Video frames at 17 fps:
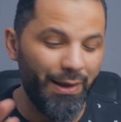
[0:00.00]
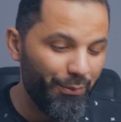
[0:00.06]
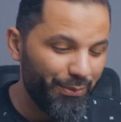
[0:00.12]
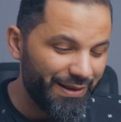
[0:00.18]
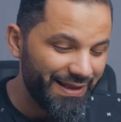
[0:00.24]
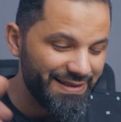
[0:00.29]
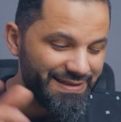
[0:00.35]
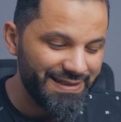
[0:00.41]
لو
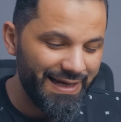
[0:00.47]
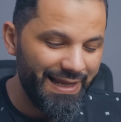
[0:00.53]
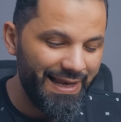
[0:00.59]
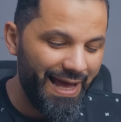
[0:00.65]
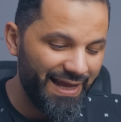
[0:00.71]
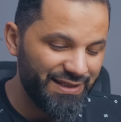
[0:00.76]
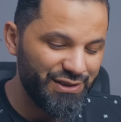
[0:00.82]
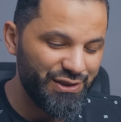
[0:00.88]

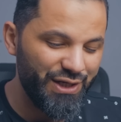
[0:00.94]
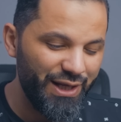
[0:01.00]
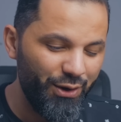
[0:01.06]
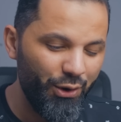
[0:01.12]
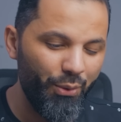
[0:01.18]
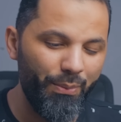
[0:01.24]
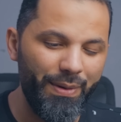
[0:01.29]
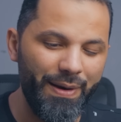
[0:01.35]
بتتساءل
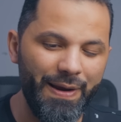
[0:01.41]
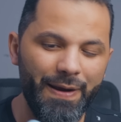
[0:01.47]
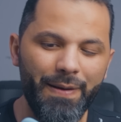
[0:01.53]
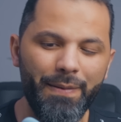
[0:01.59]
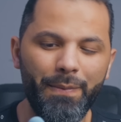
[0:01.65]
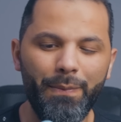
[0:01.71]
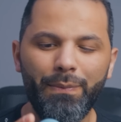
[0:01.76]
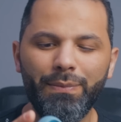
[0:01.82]
هتشيلهم
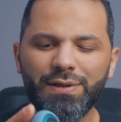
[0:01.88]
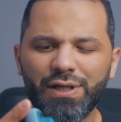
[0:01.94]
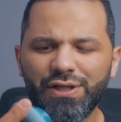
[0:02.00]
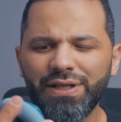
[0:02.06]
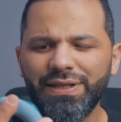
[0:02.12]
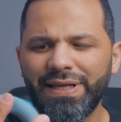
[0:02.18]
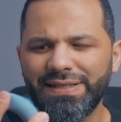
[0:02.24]
ليه مش عشان